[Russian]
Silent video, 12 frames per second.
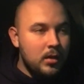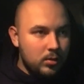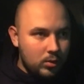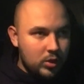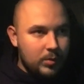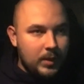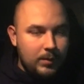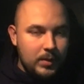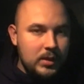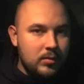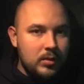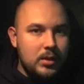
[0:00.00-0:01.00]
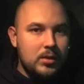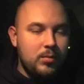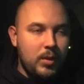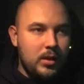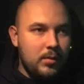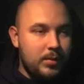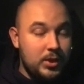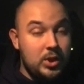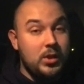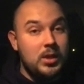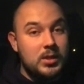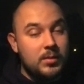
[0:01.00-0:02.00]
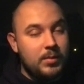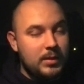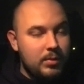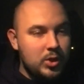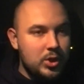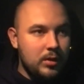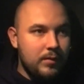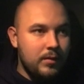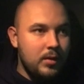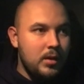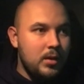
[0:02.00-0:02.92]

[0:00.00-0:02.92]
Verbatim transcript: Тоже подписывайтесь, у меня там почти 300 подписчиков.